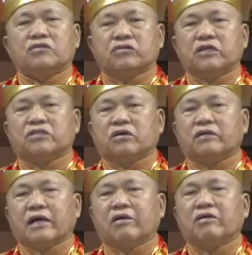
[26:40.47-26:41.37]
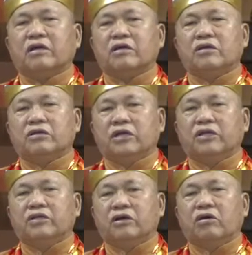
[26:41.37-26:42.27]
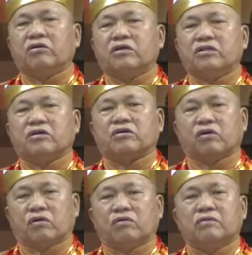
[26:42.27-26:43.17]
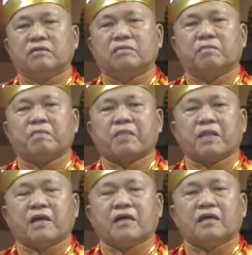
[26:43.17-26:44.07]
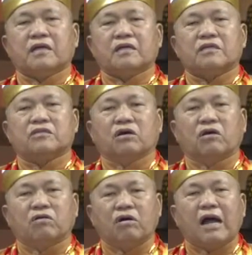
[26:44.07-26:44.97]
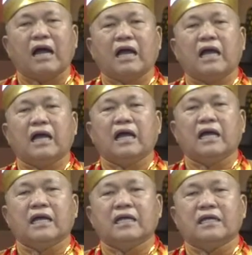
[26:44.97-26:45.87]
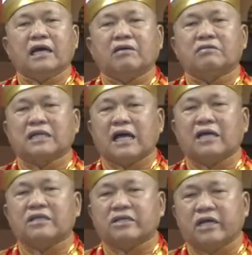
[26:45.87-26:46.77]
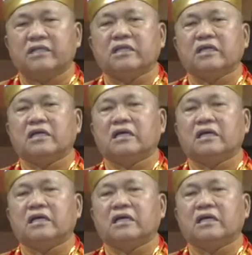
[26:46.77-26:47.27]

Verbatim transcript: 最重要运用你的口说话。要让人